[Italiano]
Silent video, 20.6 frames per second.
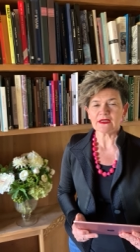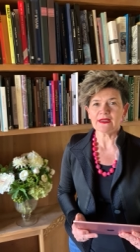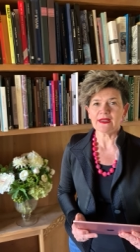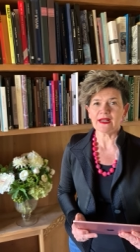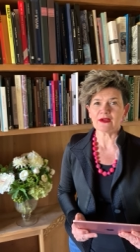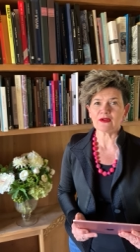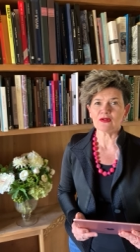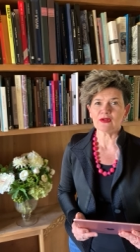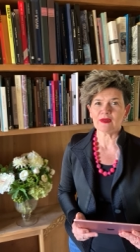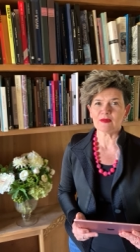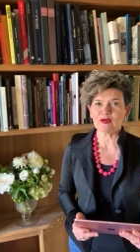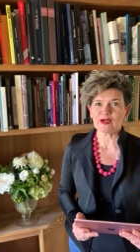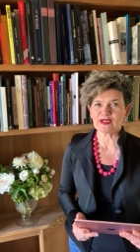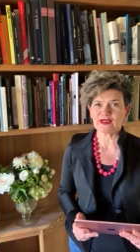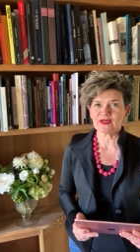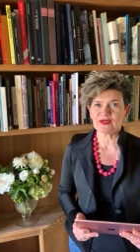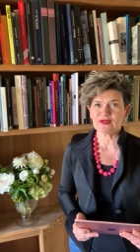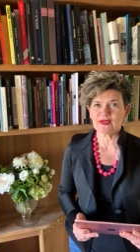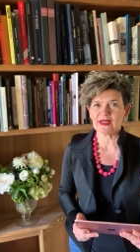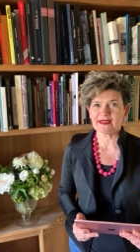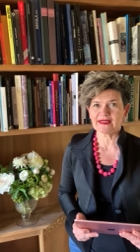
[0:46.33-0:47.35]
La
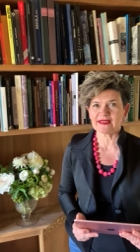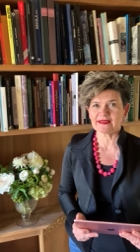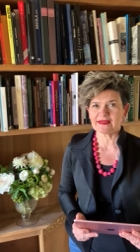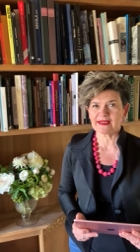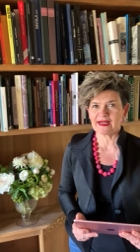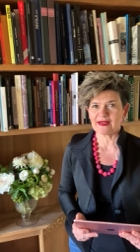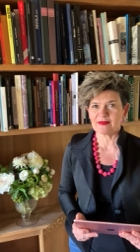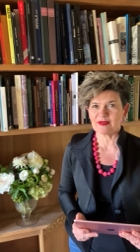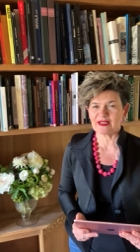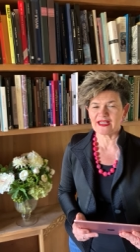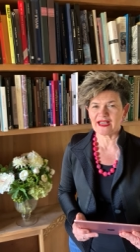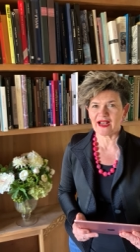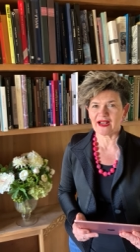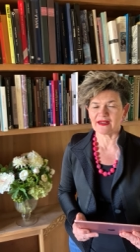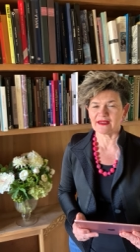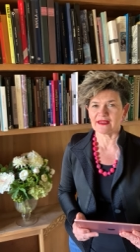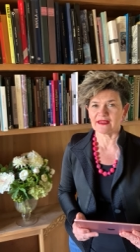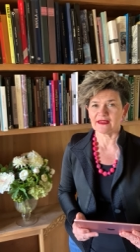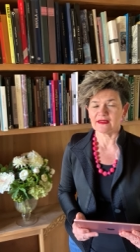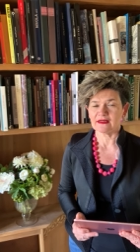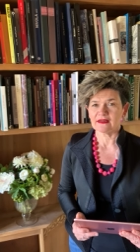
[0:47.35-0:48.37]
collaborazione di Andrea
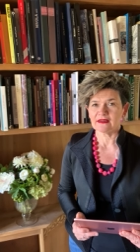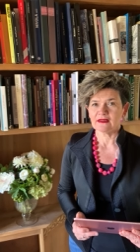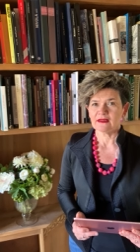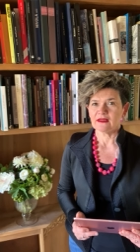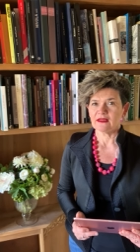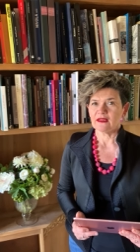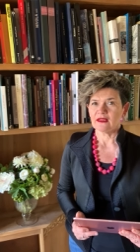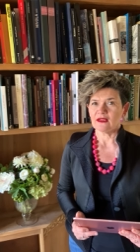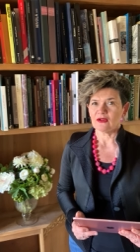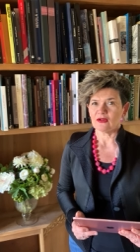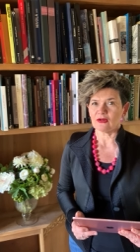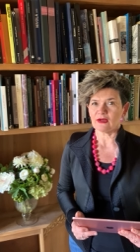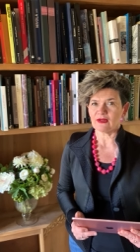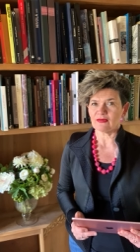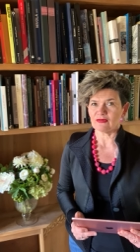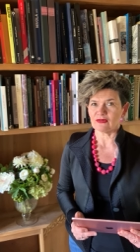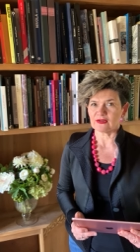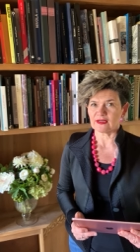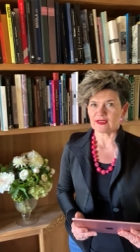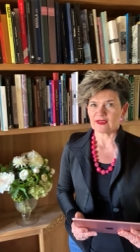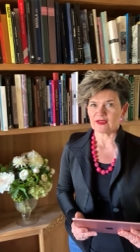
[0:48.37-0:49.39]
Emiliani con la
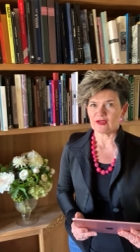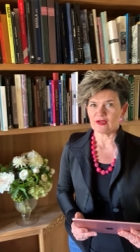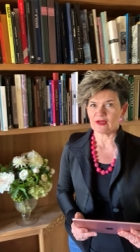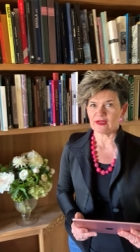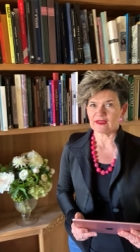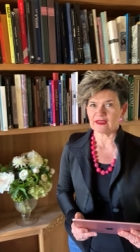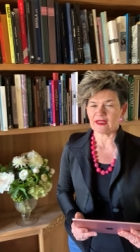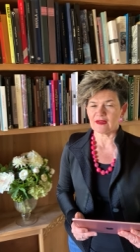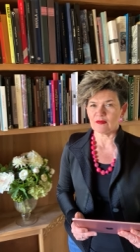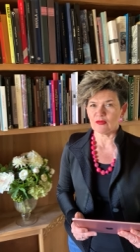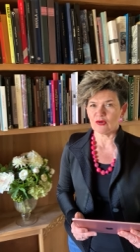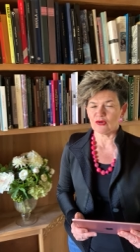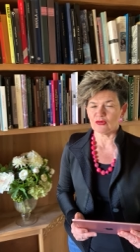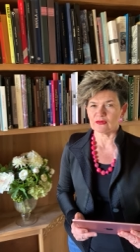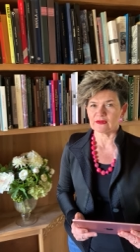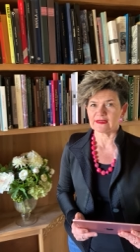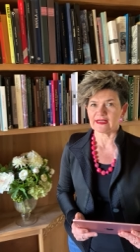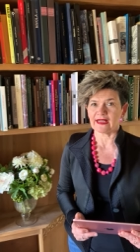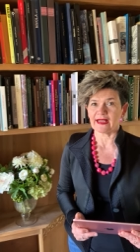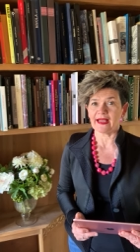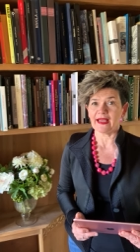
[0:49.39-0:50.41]
Fondazione del
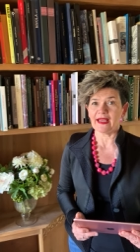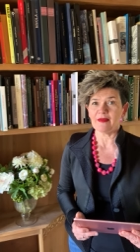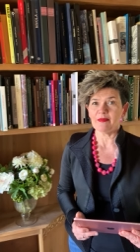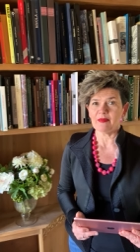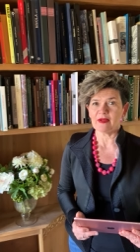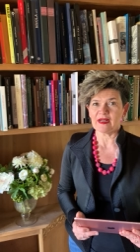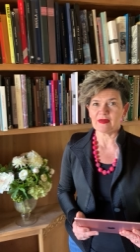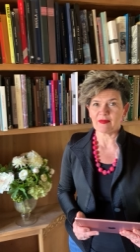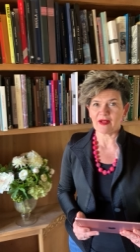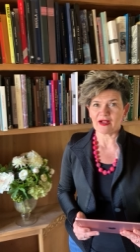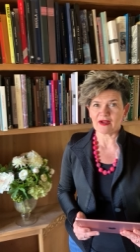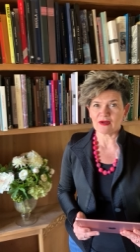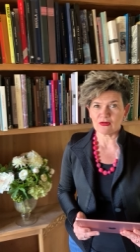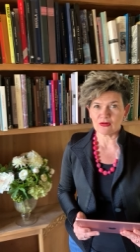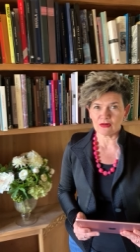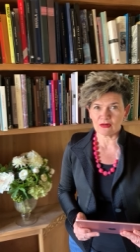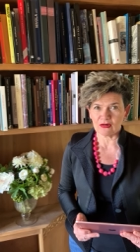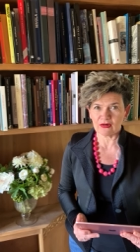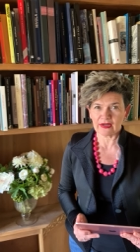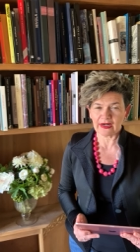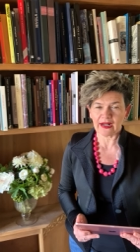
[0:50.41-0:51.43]
Monte e prima
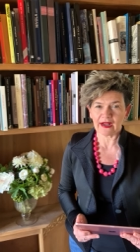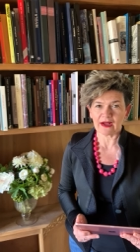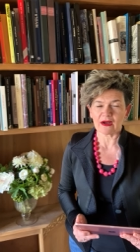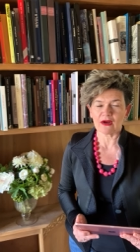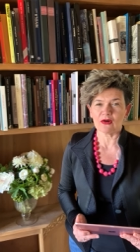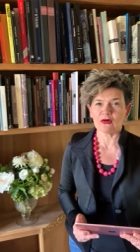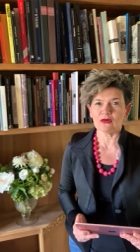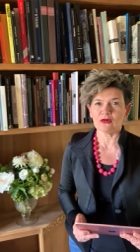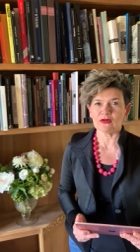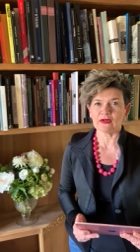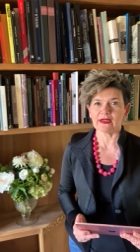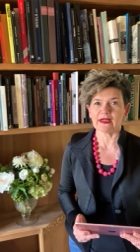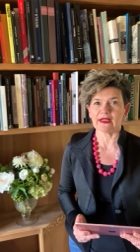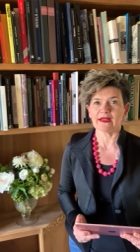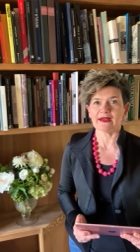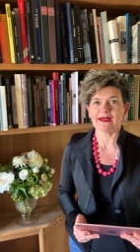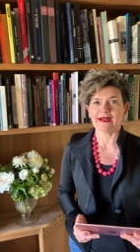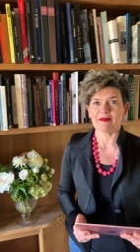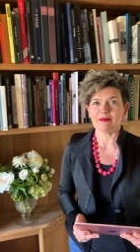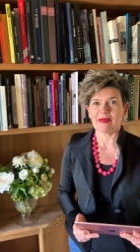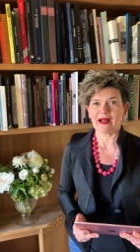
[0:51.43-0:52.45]
ancora con
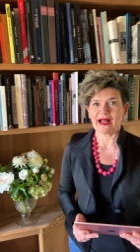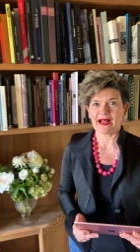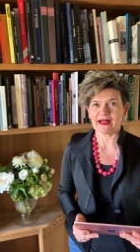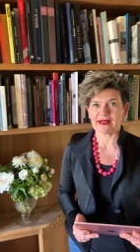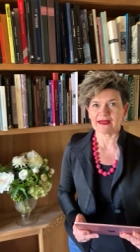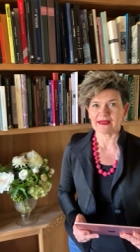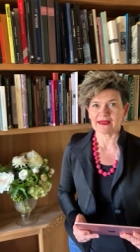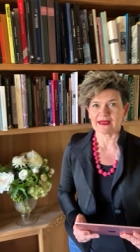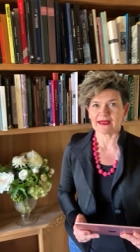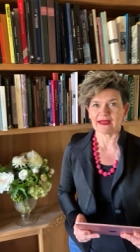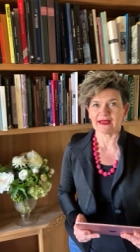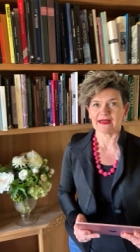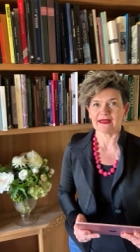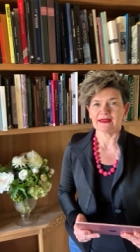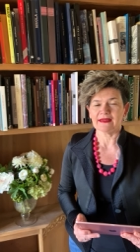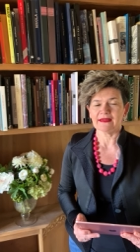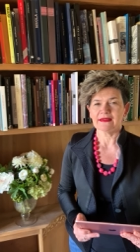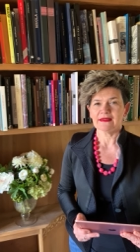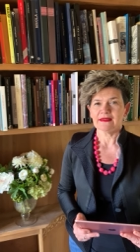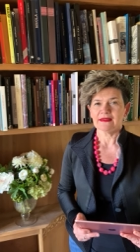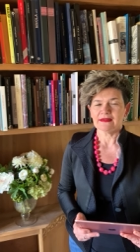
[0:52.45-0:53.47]
la Banca
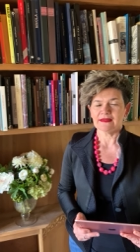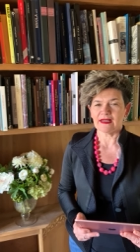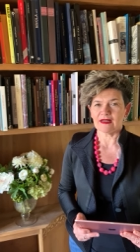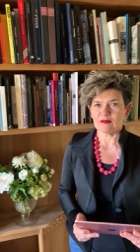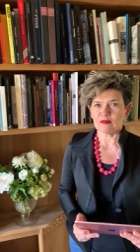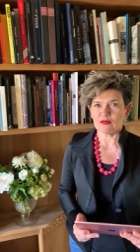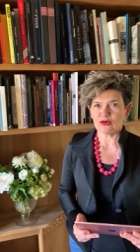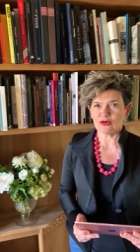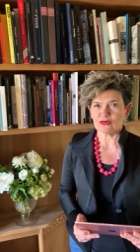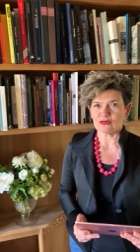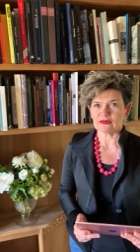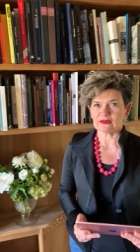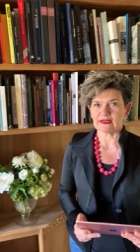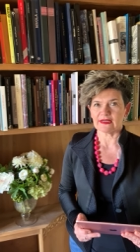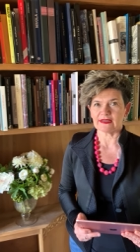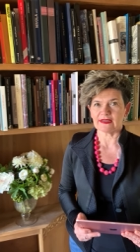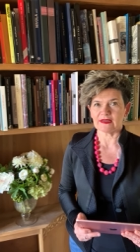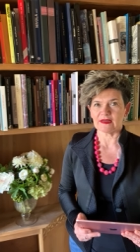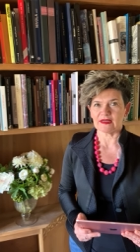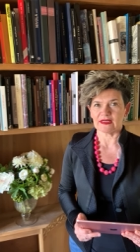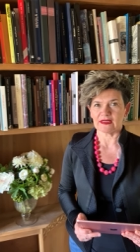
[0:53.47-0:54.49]
del Monte
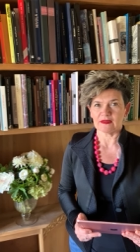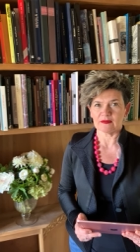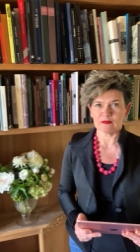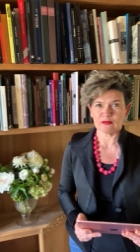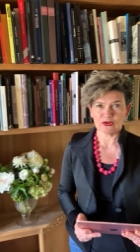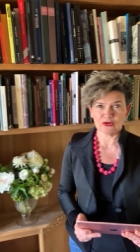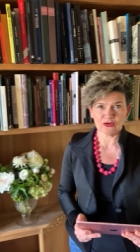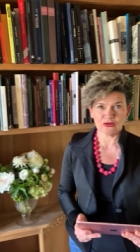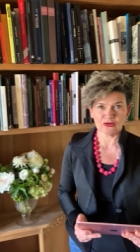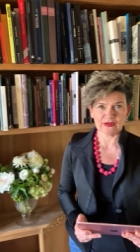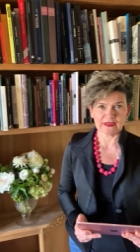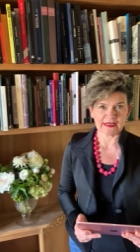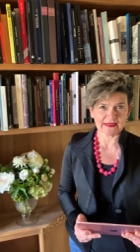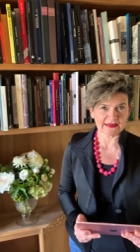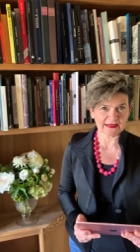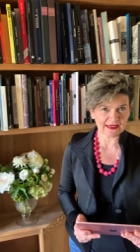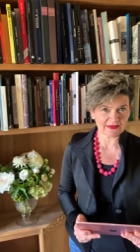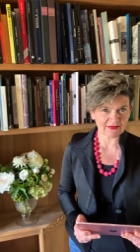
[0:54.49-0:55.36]
di Bologna e di